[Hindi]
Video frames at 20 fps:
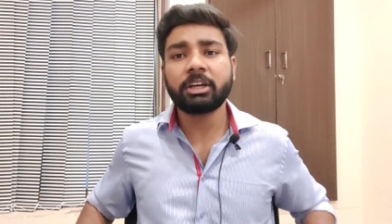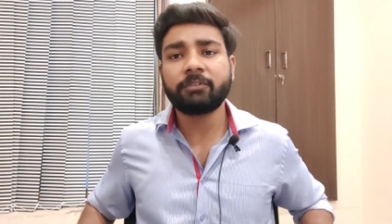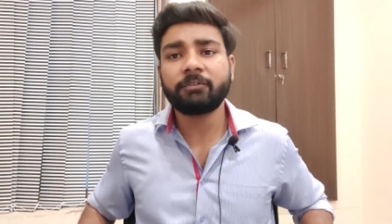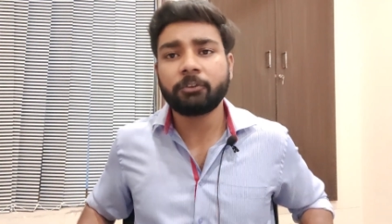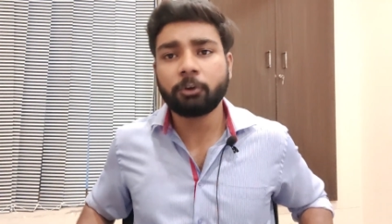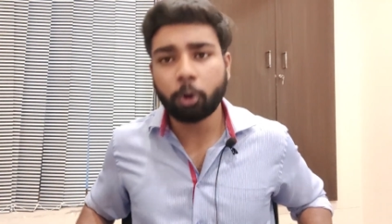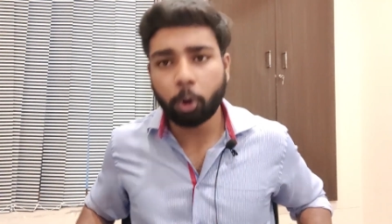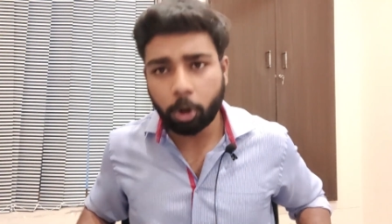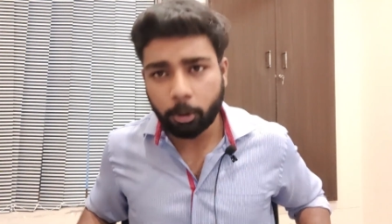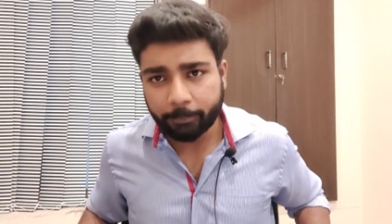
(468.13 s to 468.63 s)

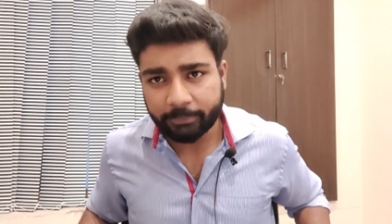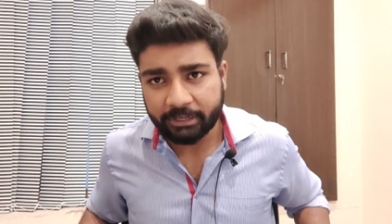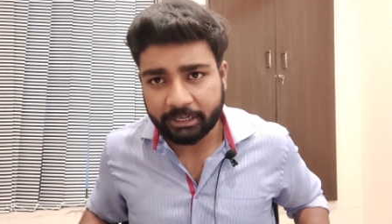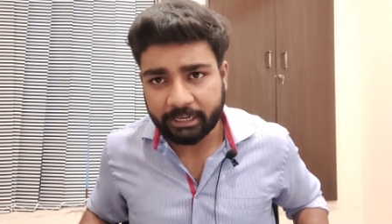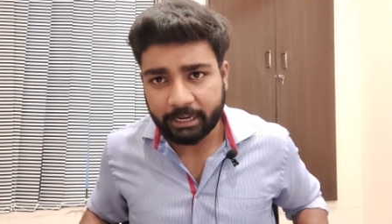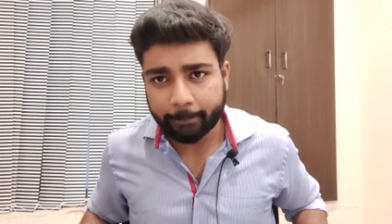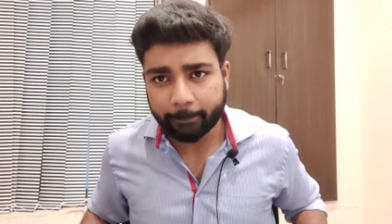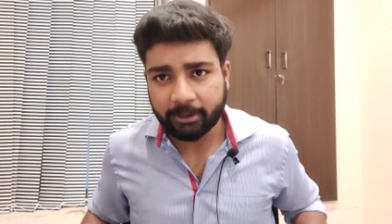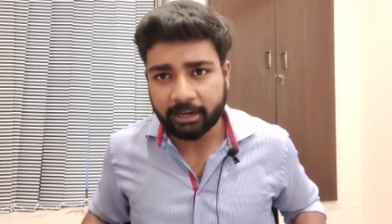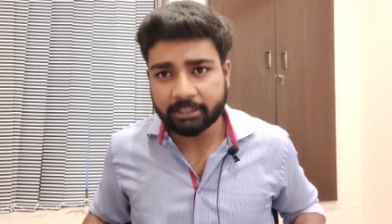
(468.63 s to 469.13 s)
सिर्फ नौ
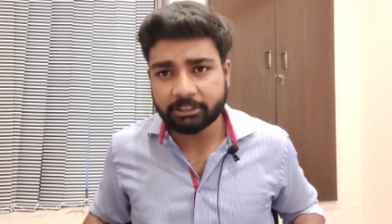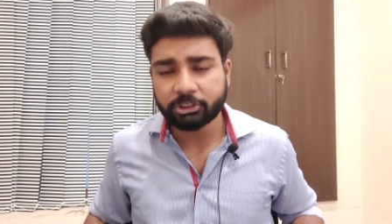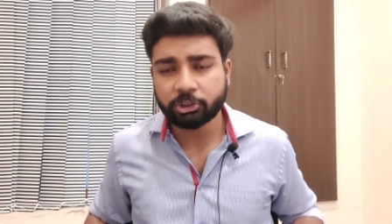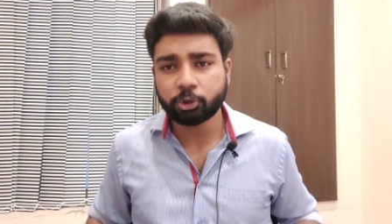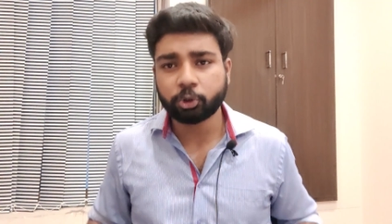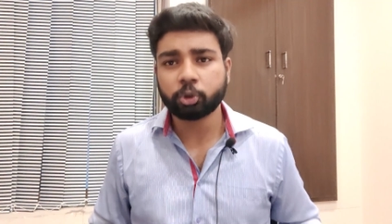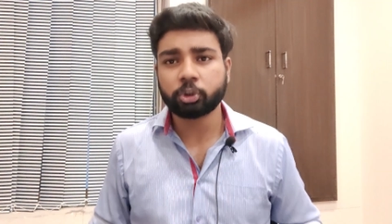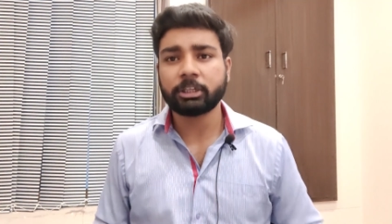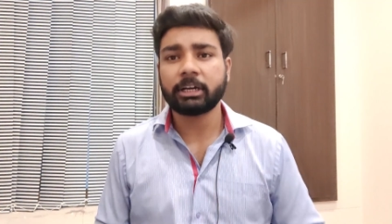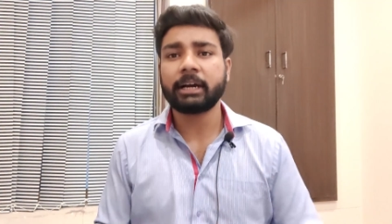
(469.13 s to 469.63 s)
महीने बाद
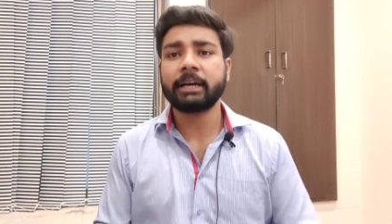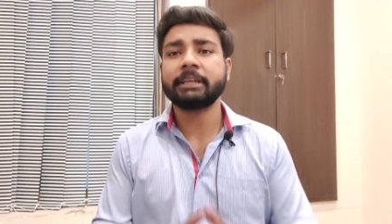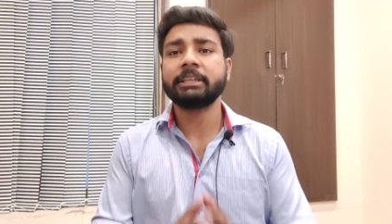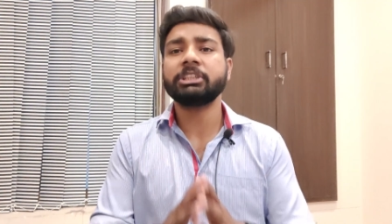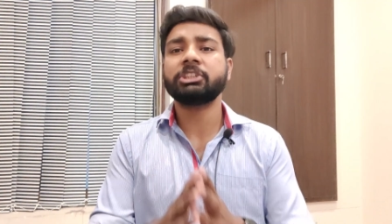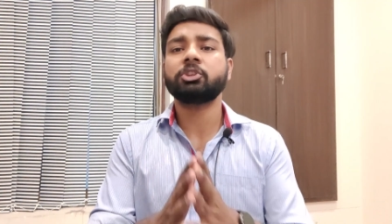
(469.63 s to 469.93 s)
ही जो था